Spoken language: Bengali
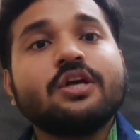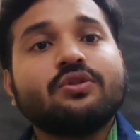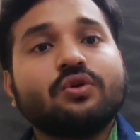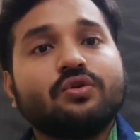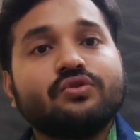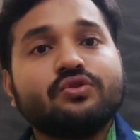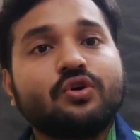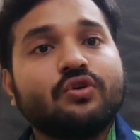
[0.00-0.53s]

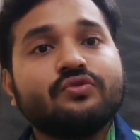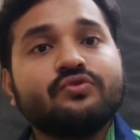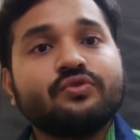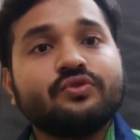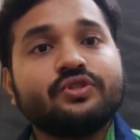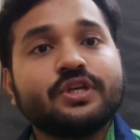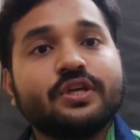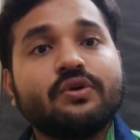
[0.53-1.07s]
তখন সহজ
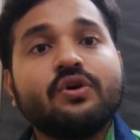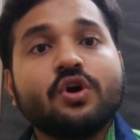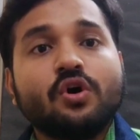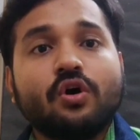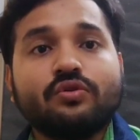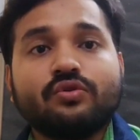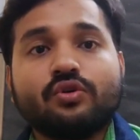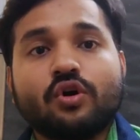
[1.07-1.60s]
কোশ্চেনও
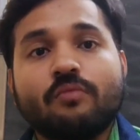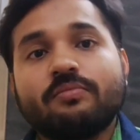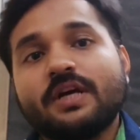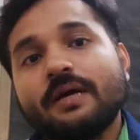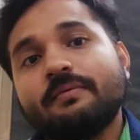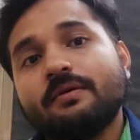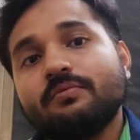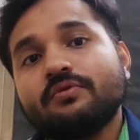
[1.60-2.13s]
অত কম
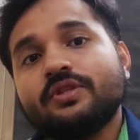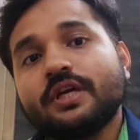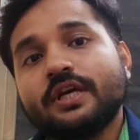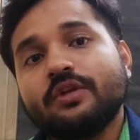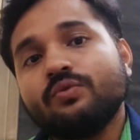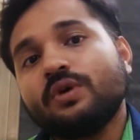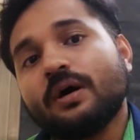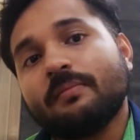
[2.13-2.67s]
টাইমের মধ্যে
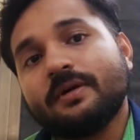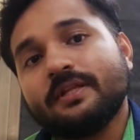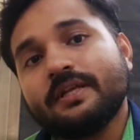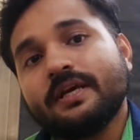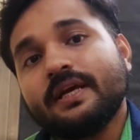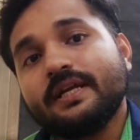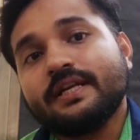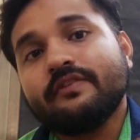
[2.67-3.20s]
কিন্তু
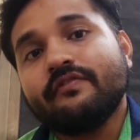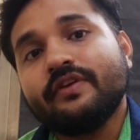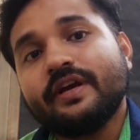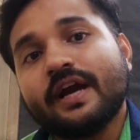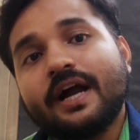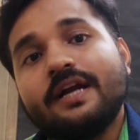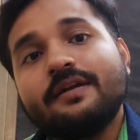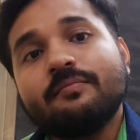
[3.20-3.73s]
আমাদেরকে
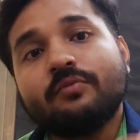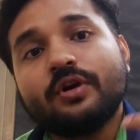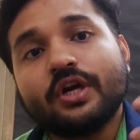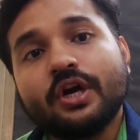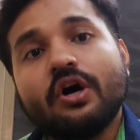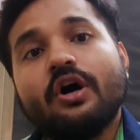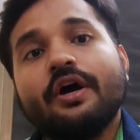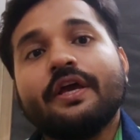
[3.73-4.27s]
ডিফিকাল্ট মনে
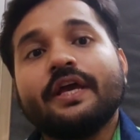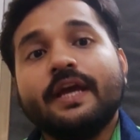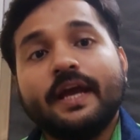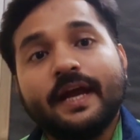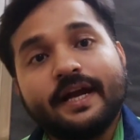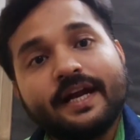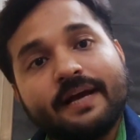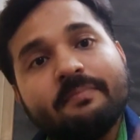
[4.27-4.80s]
হয়
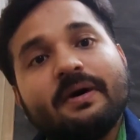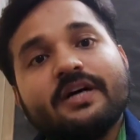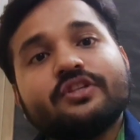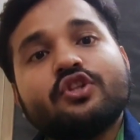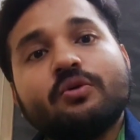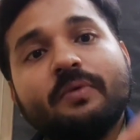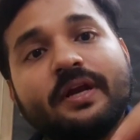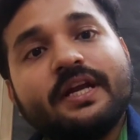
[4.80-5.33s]
এটাই
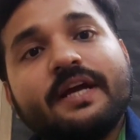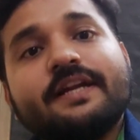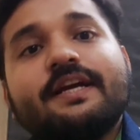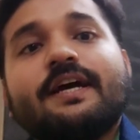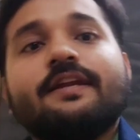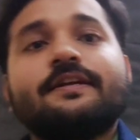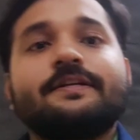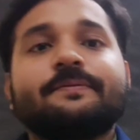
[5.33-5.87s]
বাস্তব এটাই
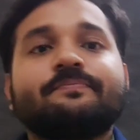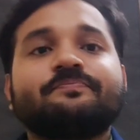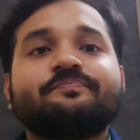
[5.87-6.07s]
রিয়ালিটি